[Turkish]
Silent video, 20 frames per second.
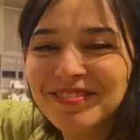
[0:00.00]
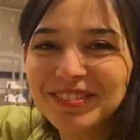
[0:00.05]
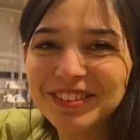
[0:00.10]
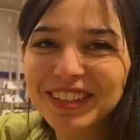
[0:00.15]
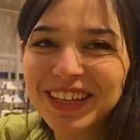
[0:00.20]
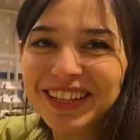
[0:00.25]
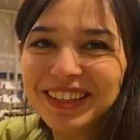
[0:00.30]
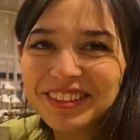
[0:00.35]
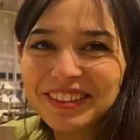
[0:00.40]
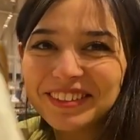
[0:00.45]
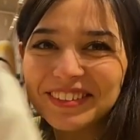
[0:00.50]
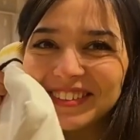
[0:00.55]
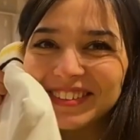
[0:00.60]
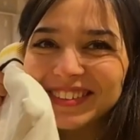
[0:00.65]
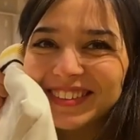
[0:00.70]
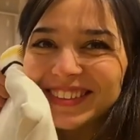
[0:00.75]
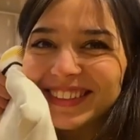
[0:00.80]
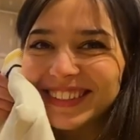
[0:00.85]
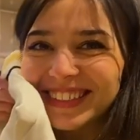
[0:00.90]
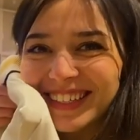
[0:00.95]
Bunu anlıyoruz.
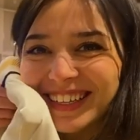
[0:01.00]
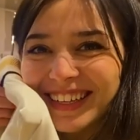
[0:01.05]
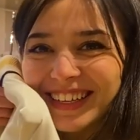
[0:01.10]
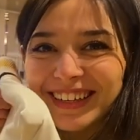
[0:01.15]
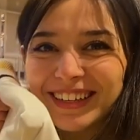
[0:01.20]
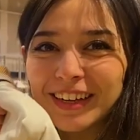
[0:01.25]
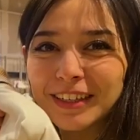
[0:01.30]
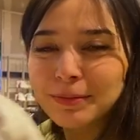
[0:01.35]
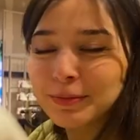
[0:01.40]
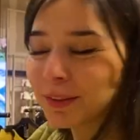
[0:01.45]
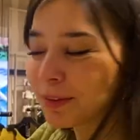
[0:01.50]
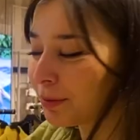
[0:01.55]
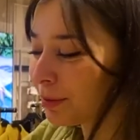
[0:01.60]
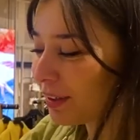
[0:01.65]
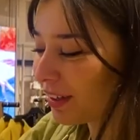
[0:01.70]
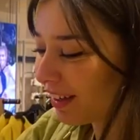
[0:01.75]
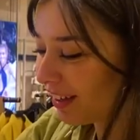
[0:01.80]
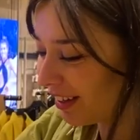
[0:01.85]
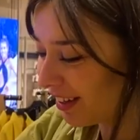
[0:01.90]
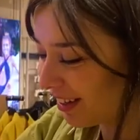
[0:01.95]
Kaç para bu
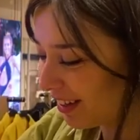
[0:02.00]
ya?